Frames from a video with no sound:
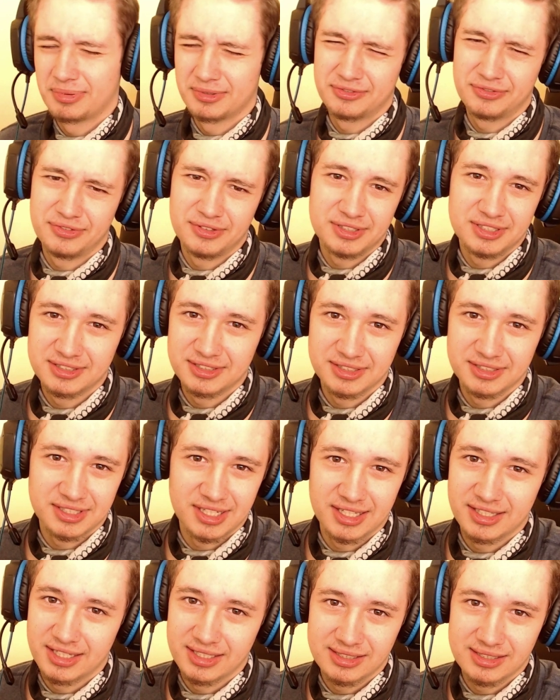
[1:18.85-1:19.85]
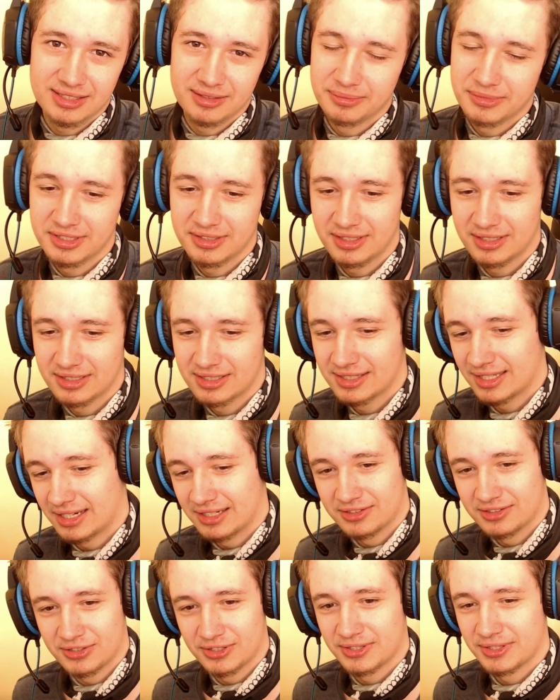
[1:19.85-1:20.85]
A potwory to nie, nie to mnie nie
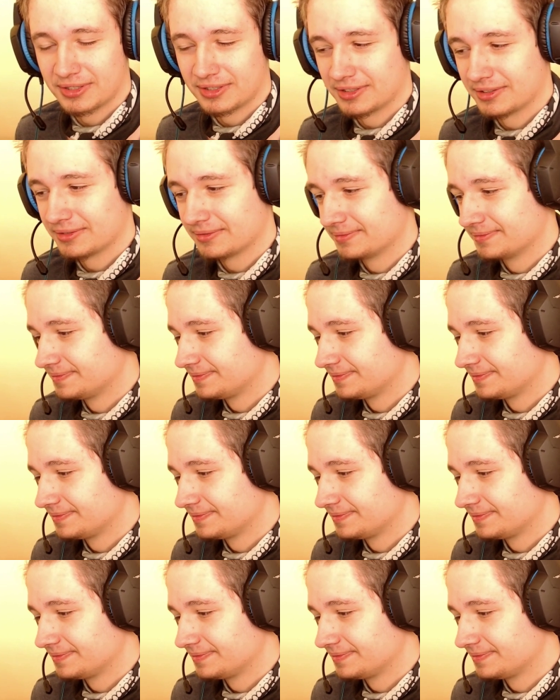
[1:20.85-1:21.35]
straszy, sorry.